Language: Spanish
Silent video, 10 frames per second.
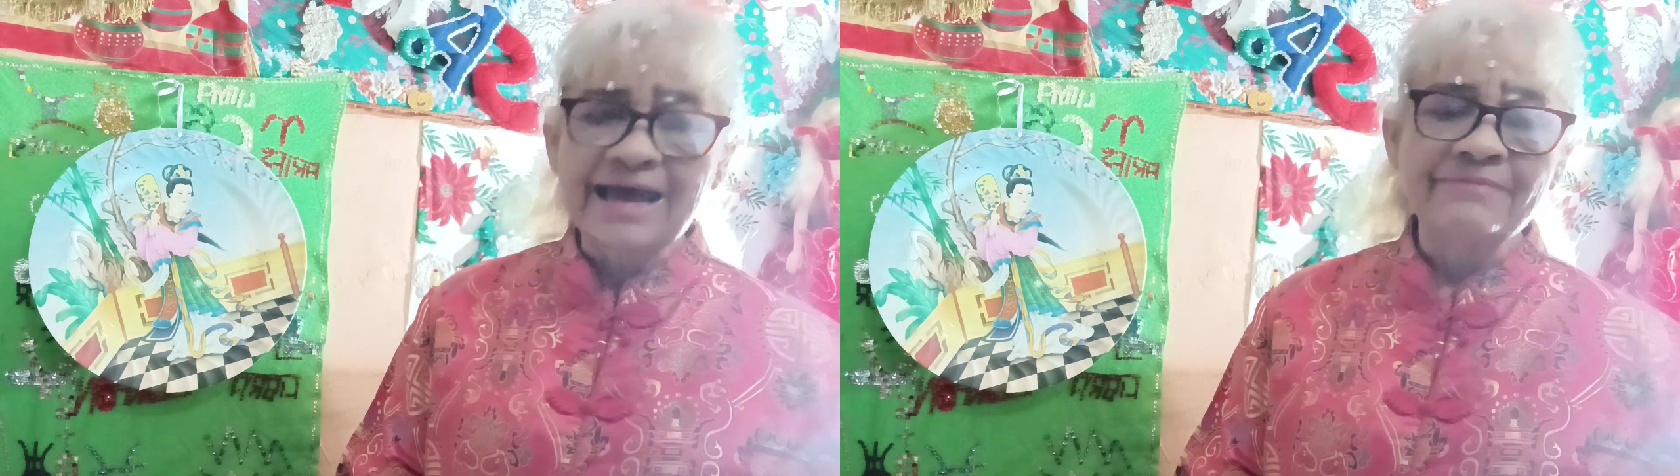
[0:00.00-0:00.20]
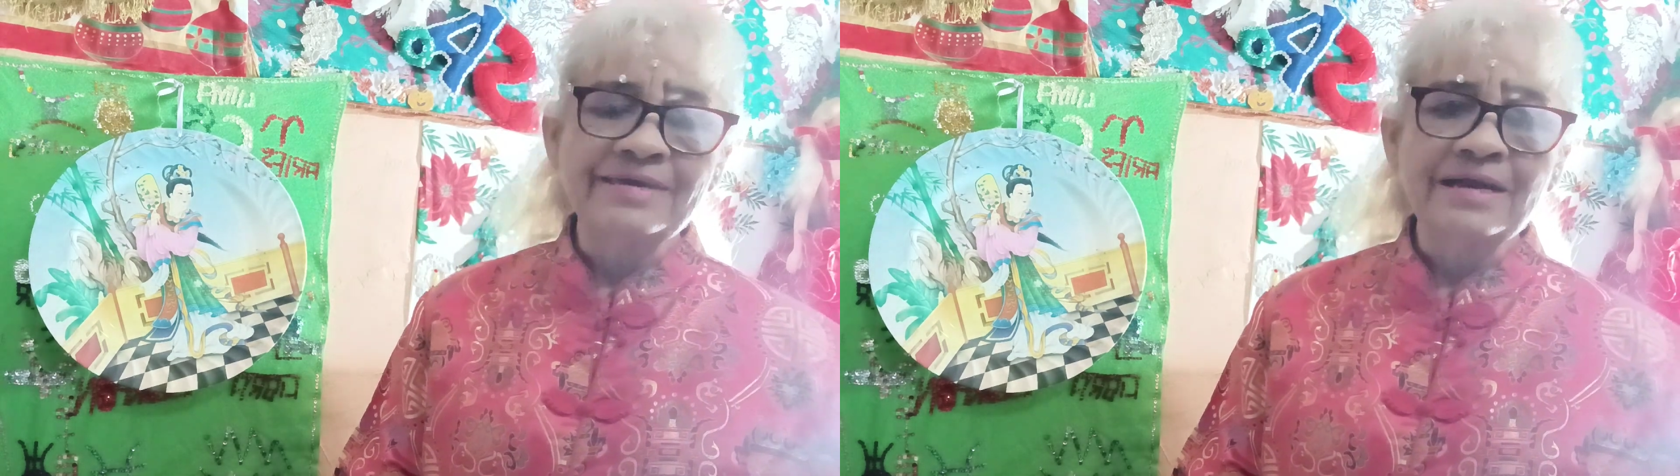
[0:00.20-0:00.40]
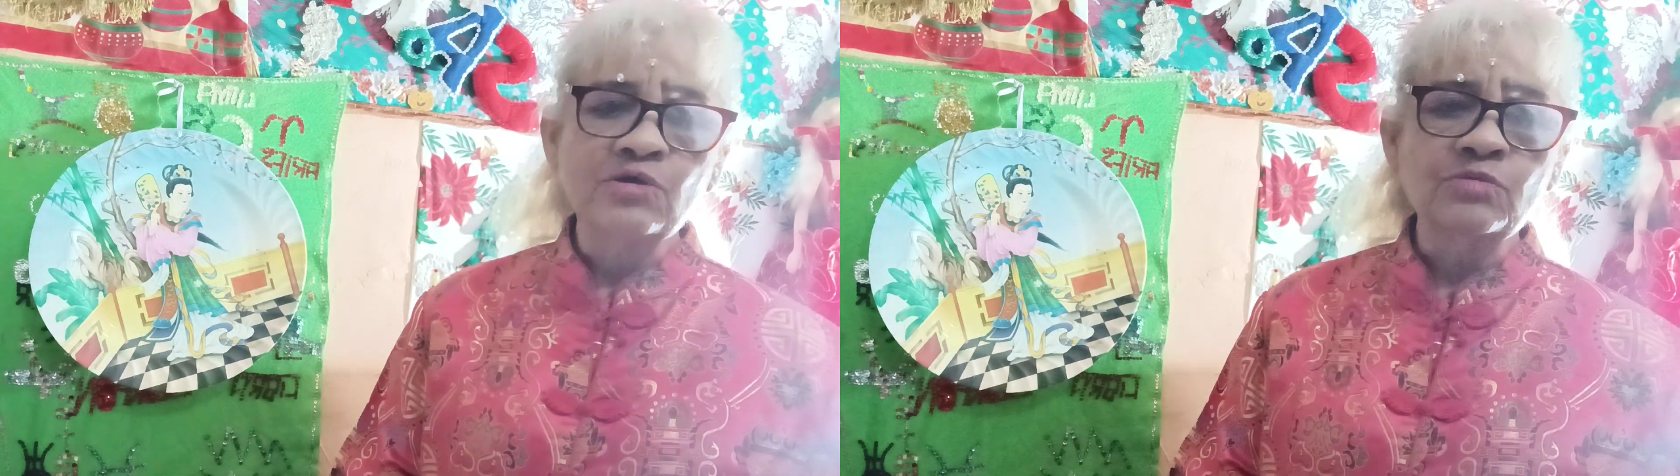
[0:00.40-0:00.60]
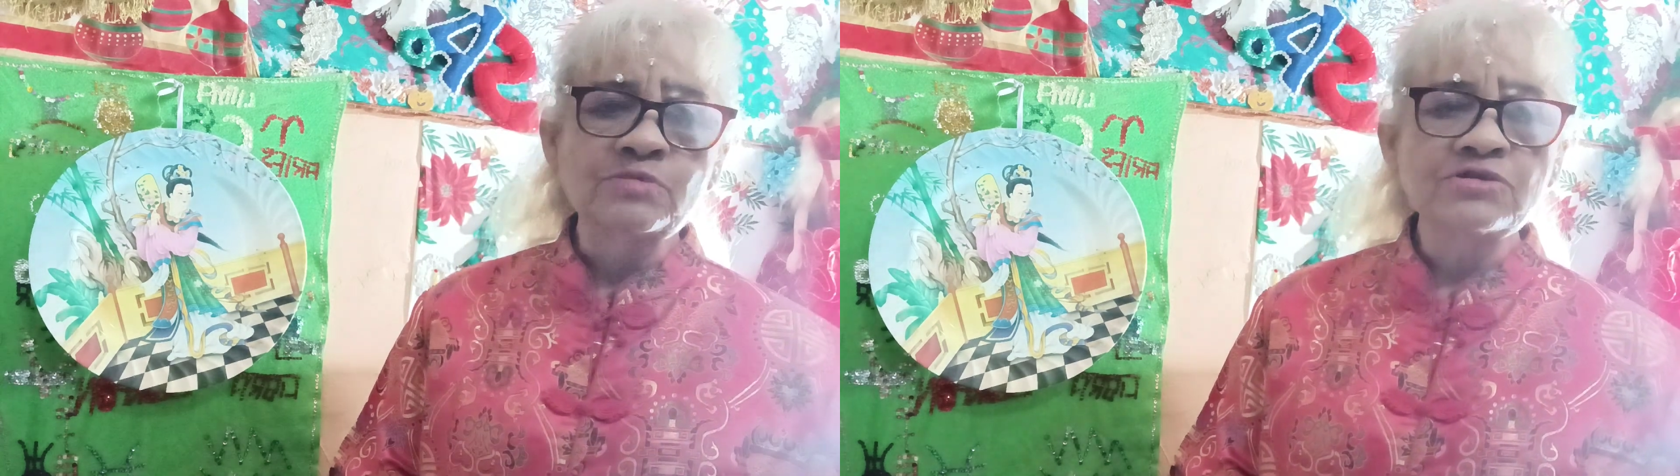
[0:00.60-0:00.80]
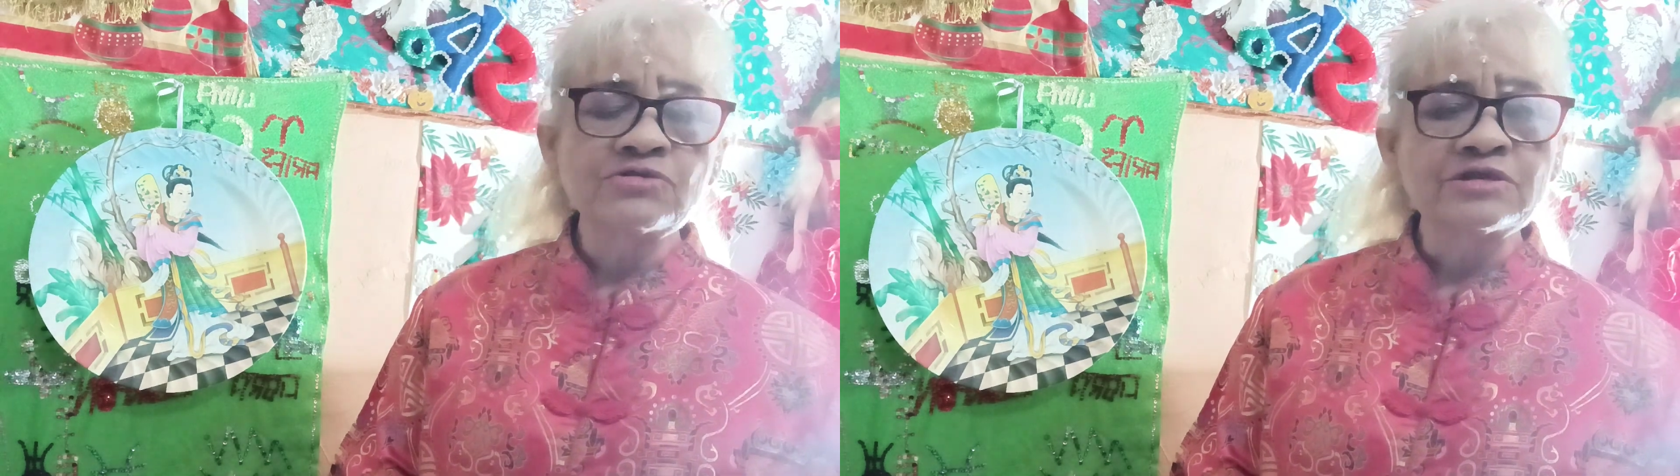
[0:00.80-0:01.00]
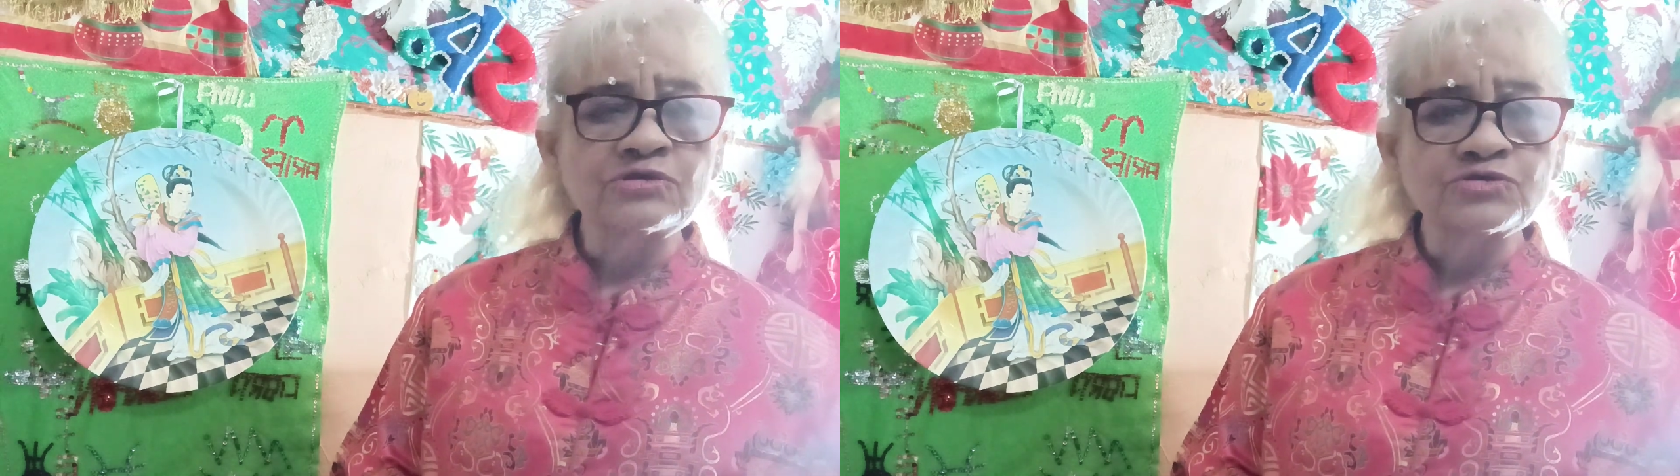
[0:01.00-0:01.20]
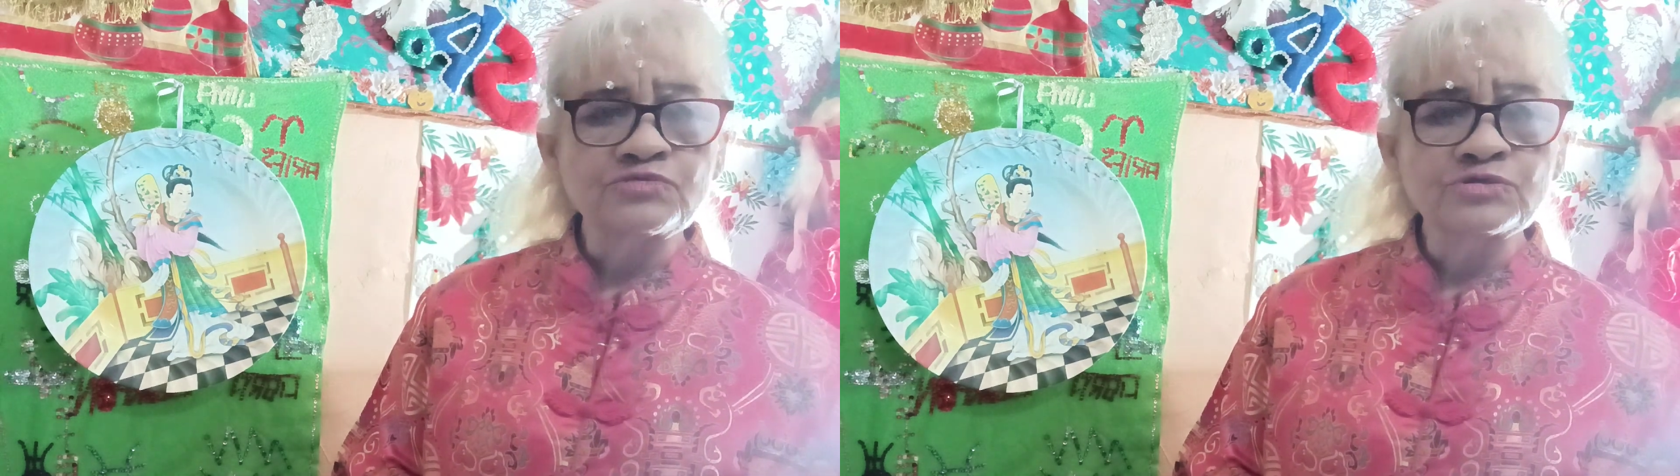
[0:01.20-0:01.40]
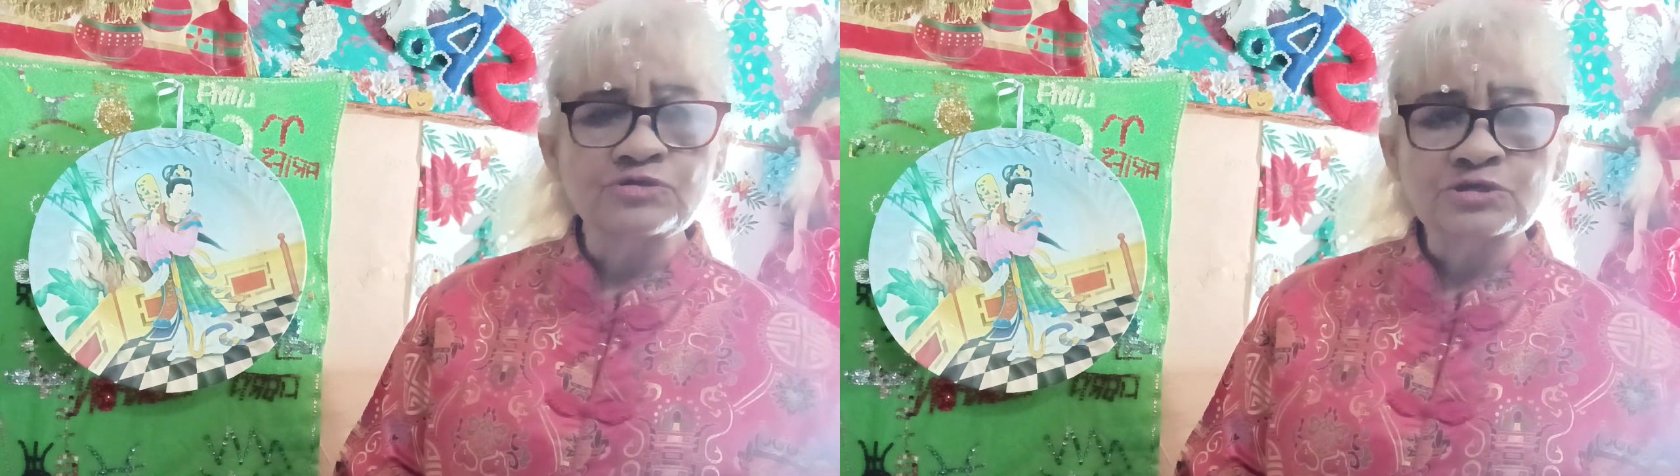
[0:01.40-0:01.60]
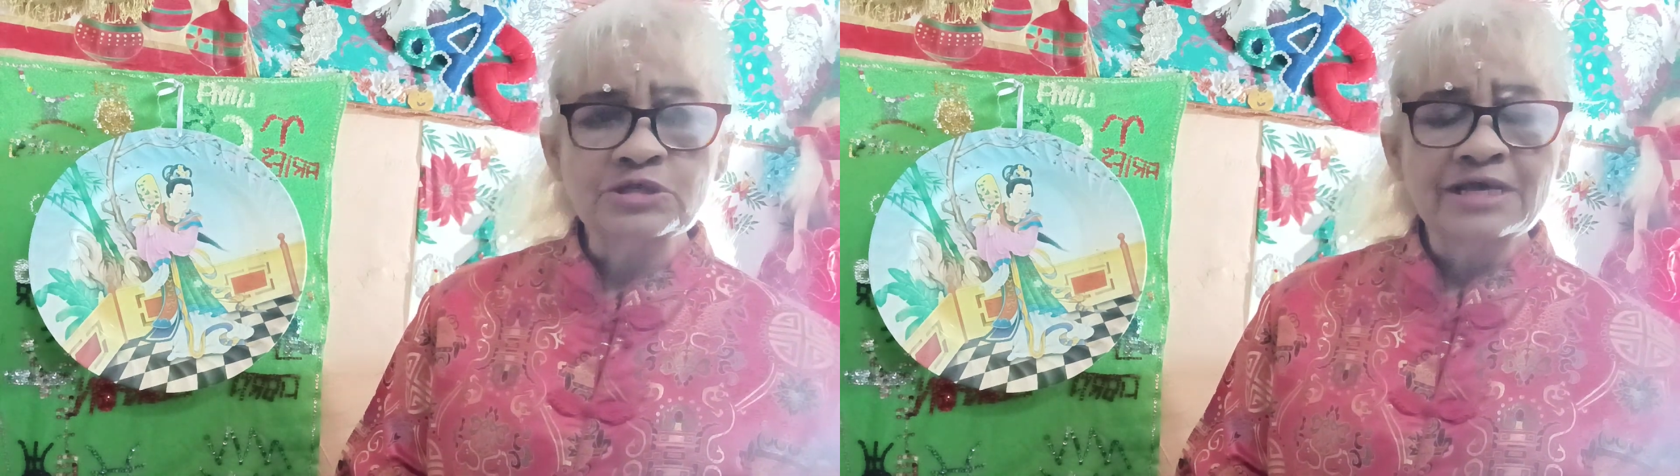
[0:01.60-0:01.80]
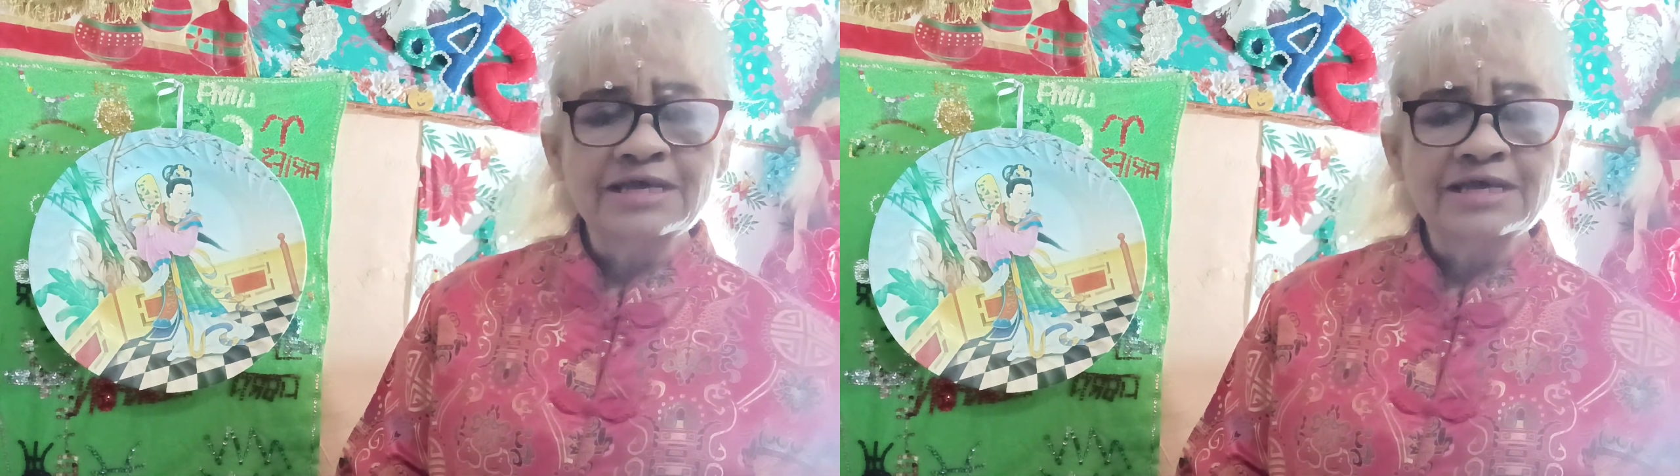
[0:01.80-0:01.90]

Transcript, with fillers: había comido de los frutos